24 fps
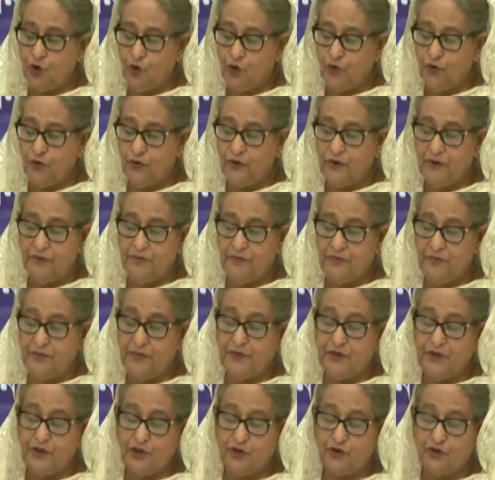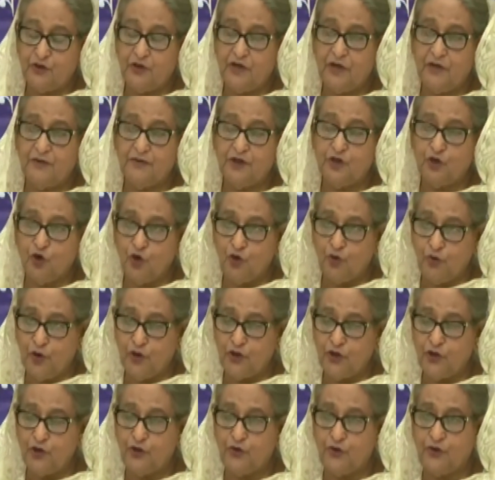নৌ বিশেষ করে আমাদের
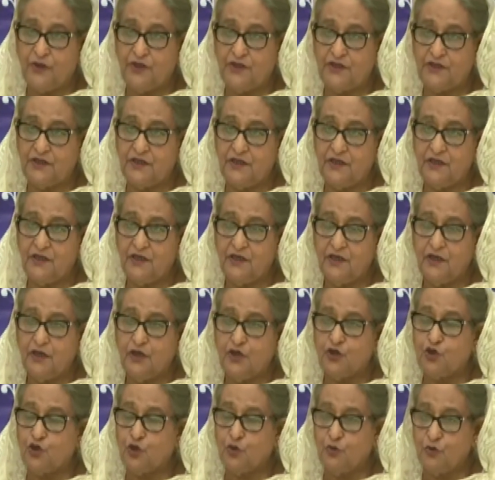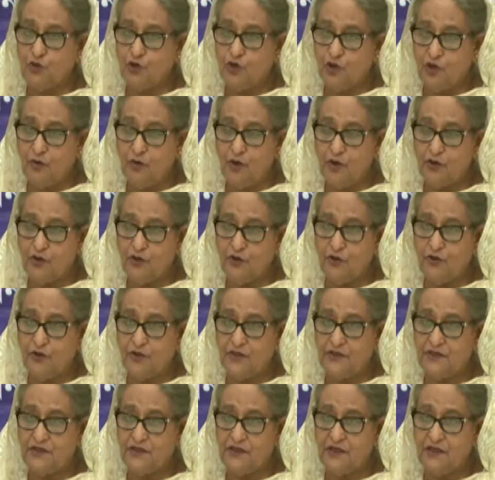নৌবন্দর রয়েছে সমুদ্র বন্দর
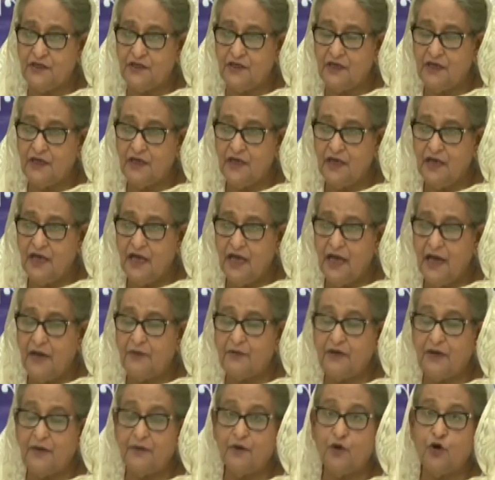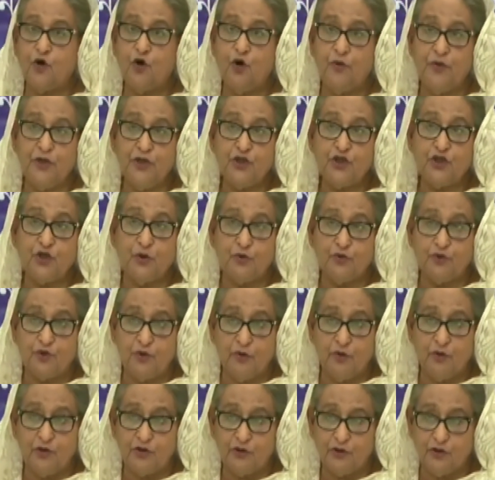রয়েছে এমনকি আমরা গভীর সমুদ্র
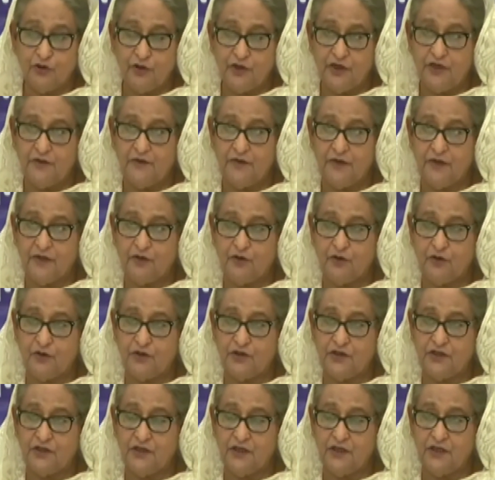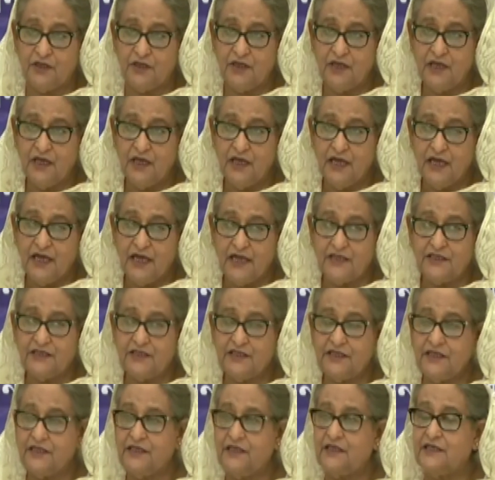বন্দরও নির্মাণ করছি কাজে
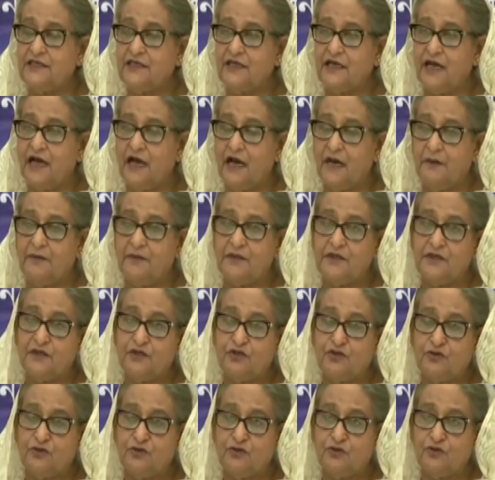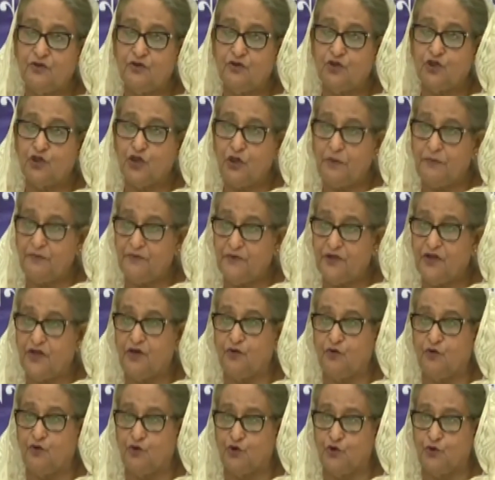সেদিক থেকে আমাদের জন্য সব থেকে
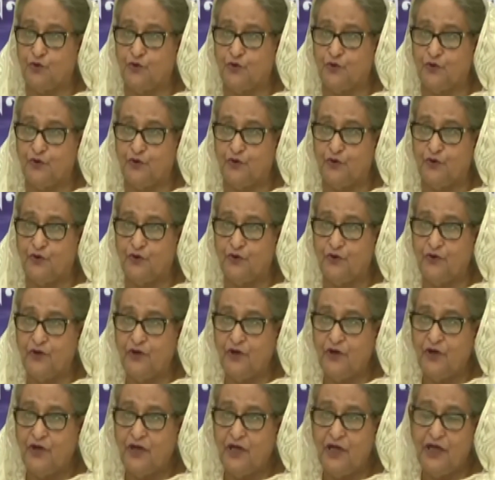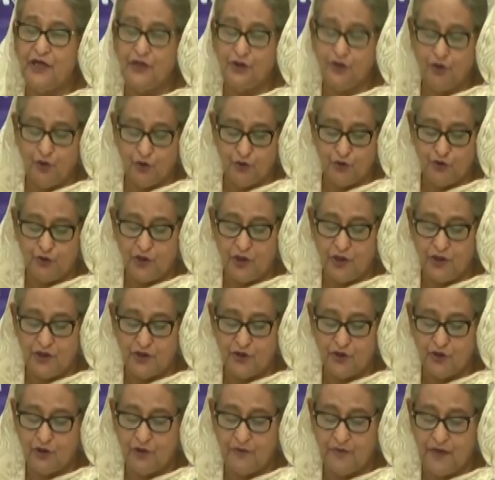গুরুত্বপূর্ণ এই নৌ
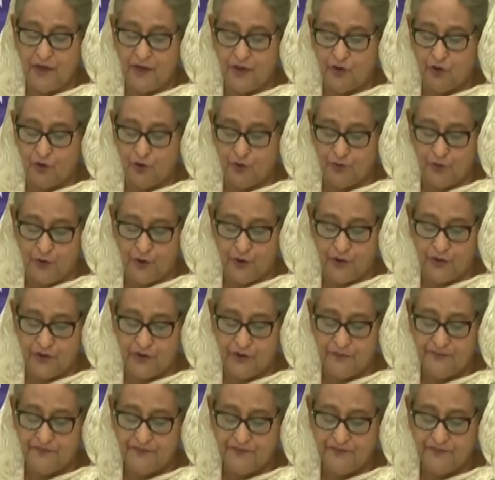চলাচল বা নৌপথ